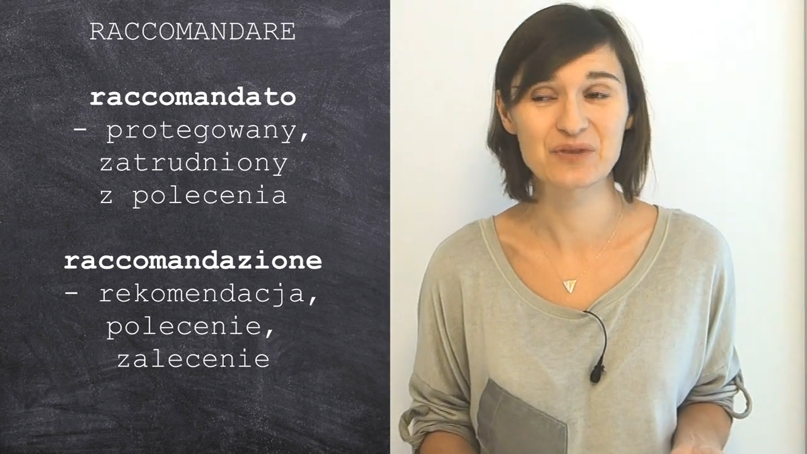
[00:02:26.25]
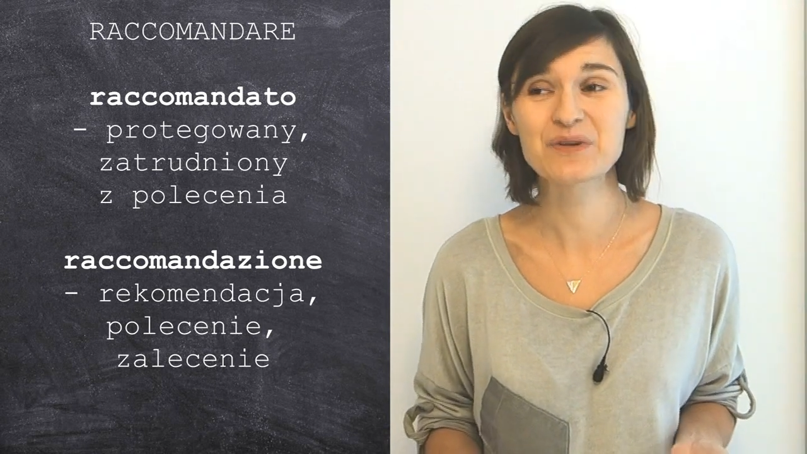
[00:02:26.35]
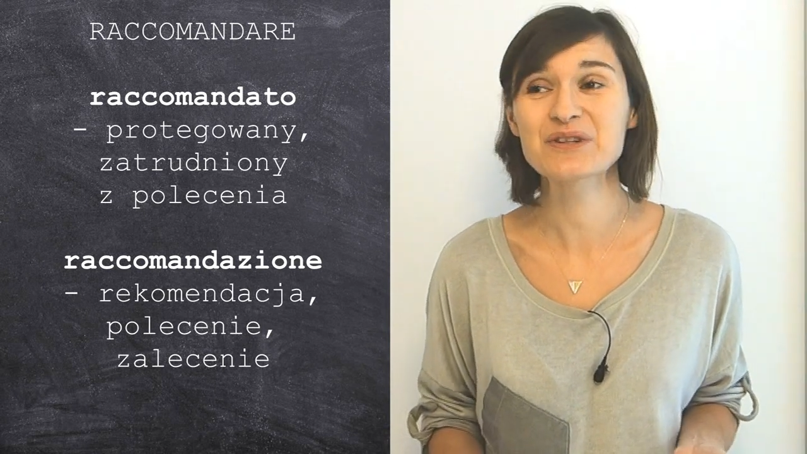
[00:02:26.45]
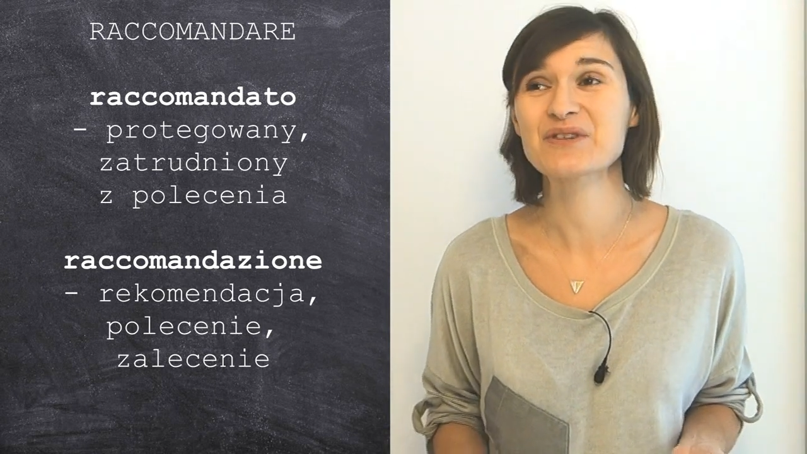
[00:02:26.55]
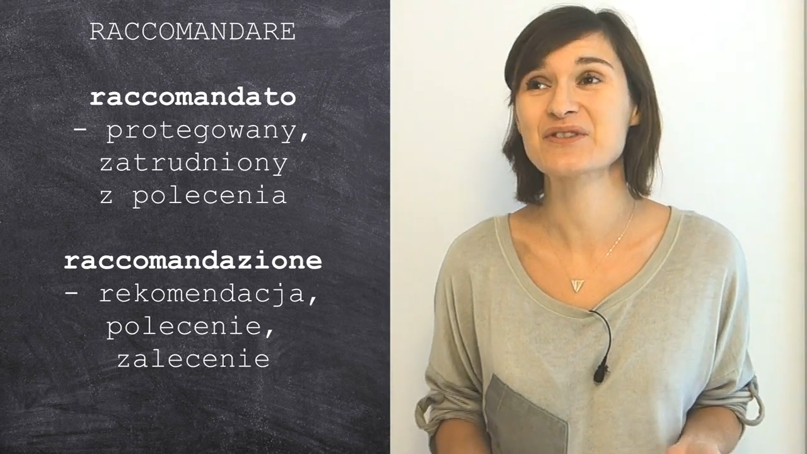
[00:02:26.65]
No
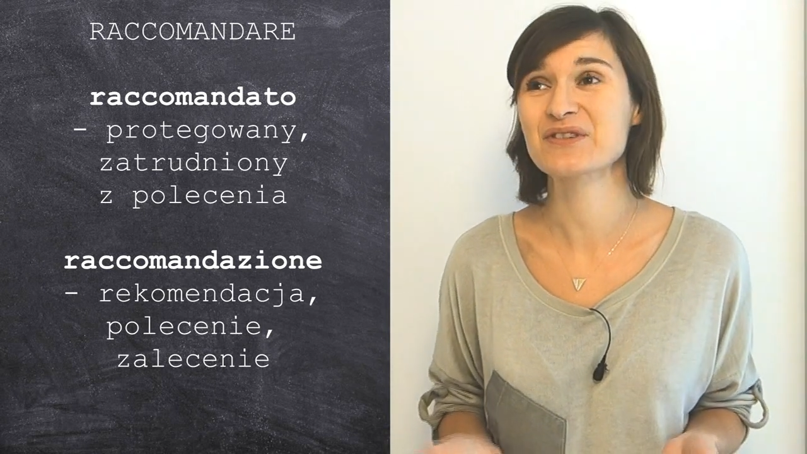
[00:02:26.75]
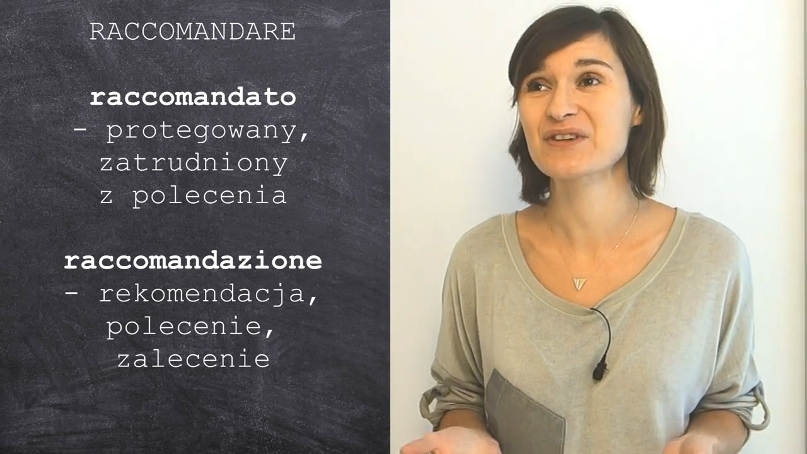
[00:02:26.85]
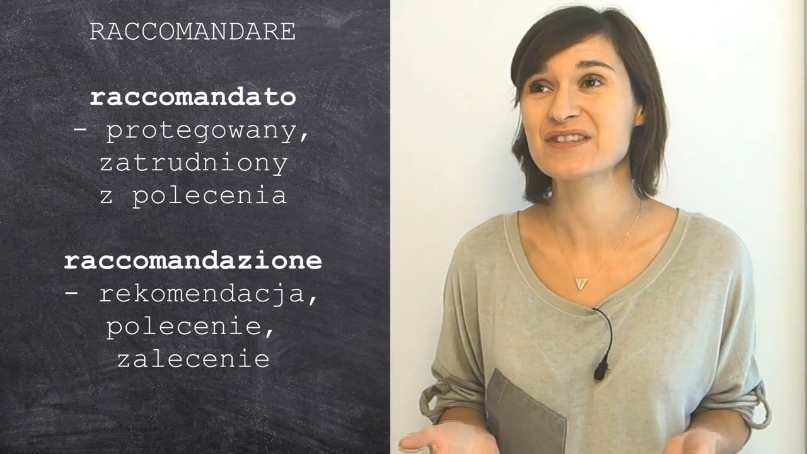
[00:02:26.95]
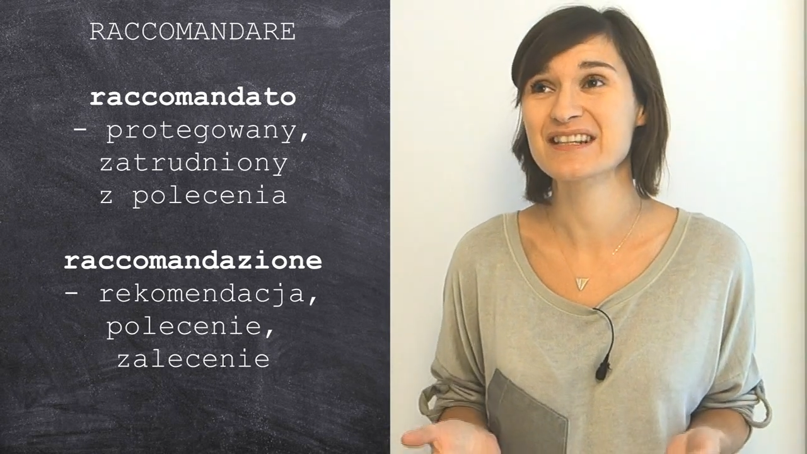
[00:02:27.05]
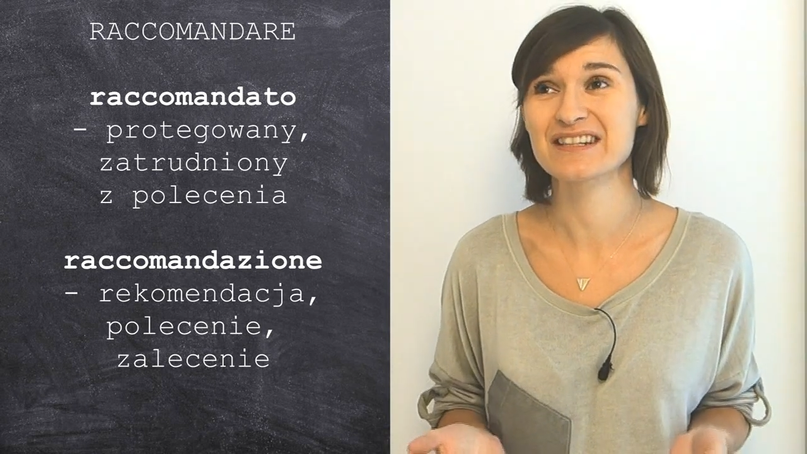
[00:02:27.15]
moi drodzy,
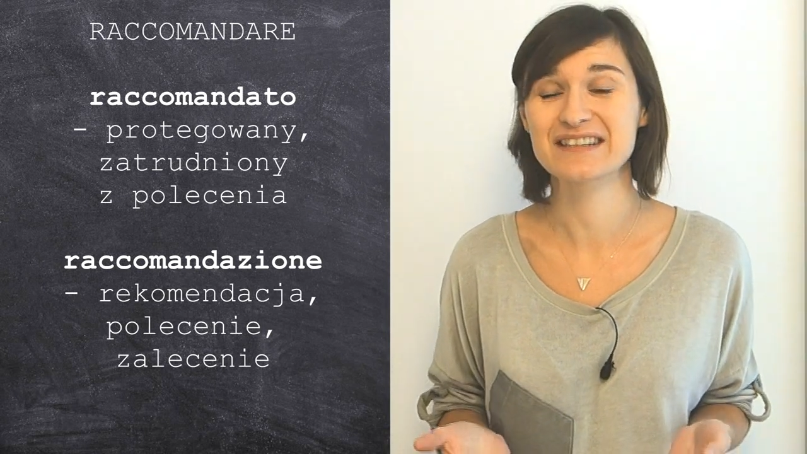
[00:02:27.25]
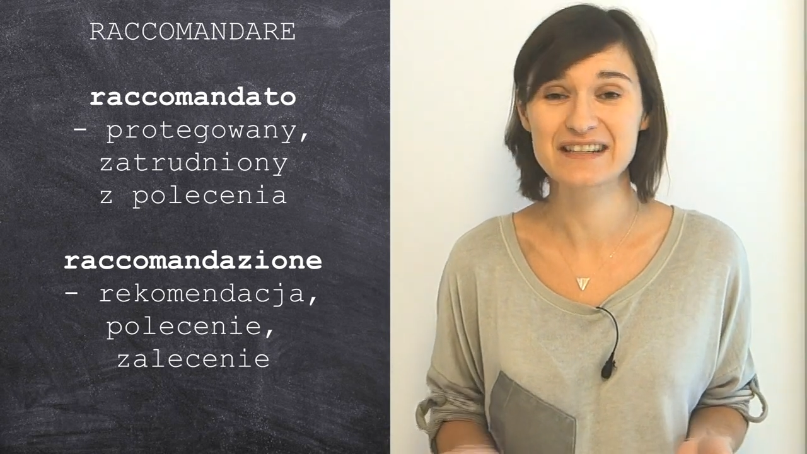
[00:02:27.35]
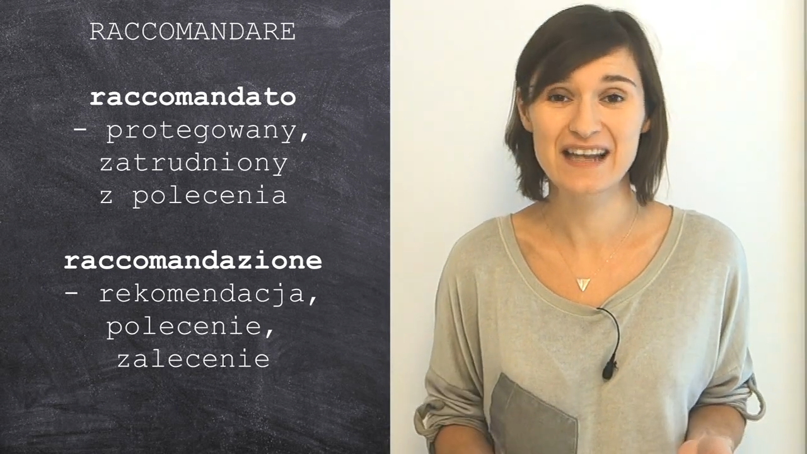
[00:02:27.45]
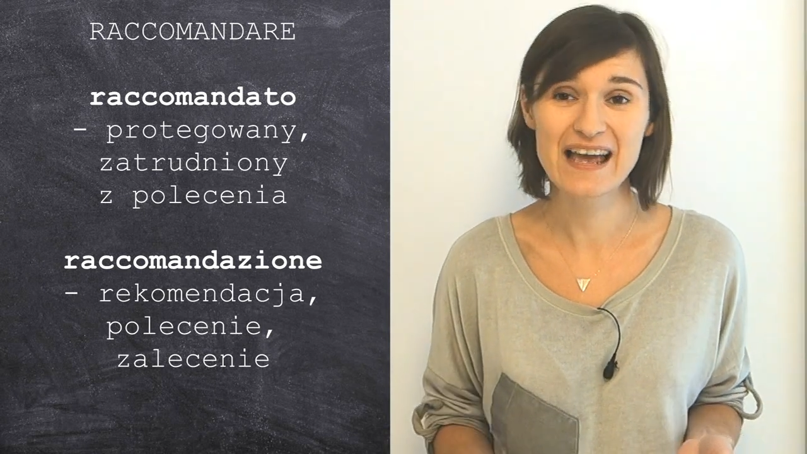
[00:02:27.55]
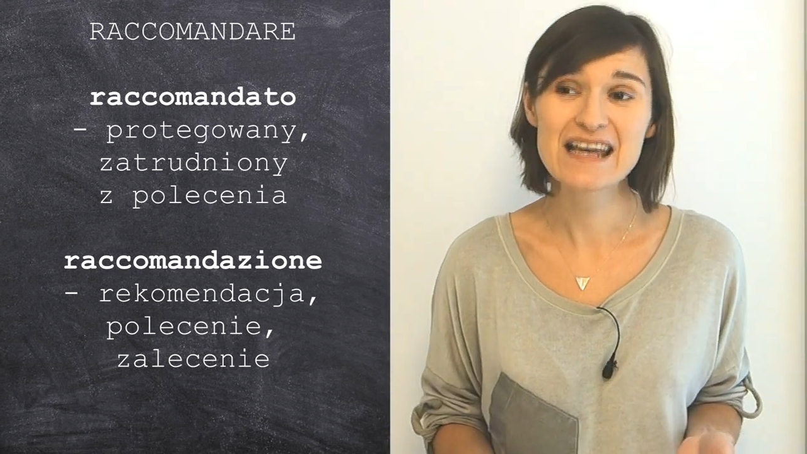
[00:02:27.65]
to oznacza
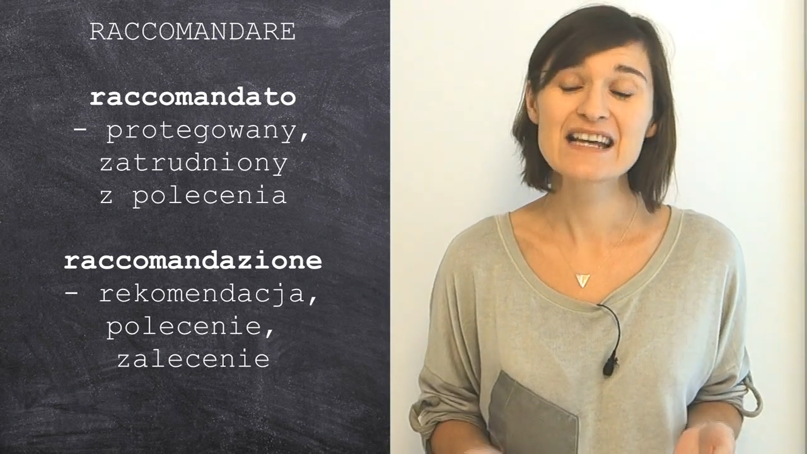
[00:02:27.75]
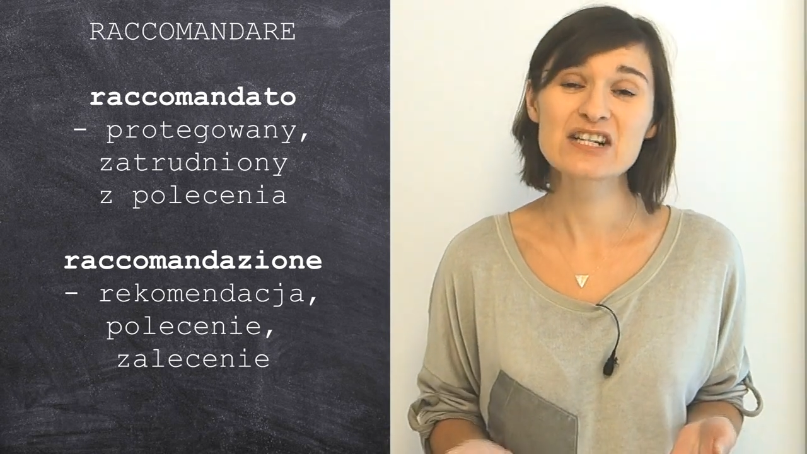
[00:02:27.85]
tyle,